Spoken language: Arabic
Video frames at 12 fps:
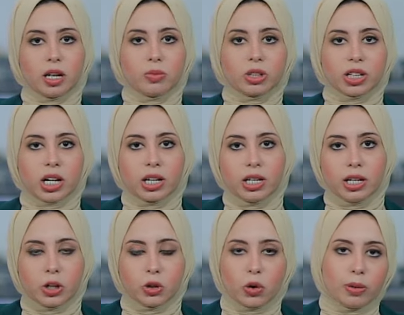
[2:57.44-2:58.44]
تقريرا
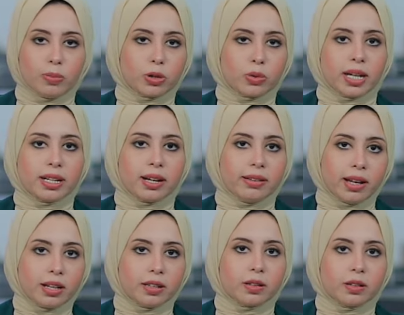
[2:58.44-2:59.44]
يعبر عن
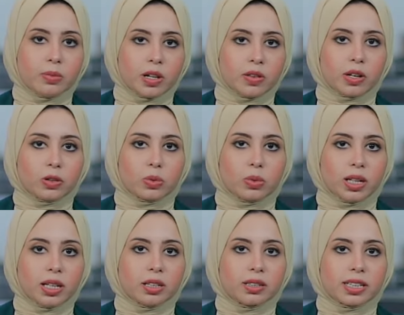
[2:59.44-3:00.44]
أداء التلميذ
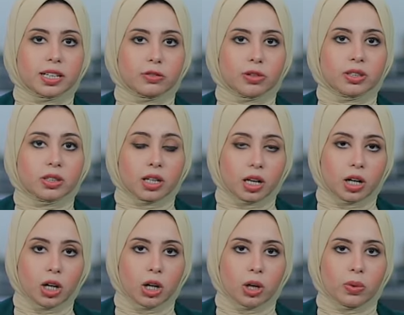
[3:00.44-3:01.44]
طوال تلك الفترة
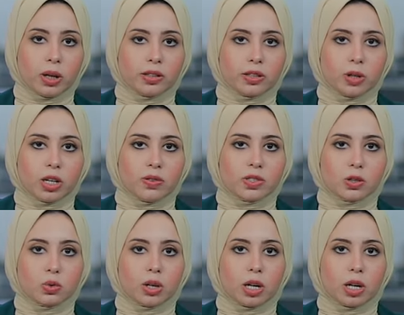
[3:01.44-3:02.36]
ويتم حفظ الصورة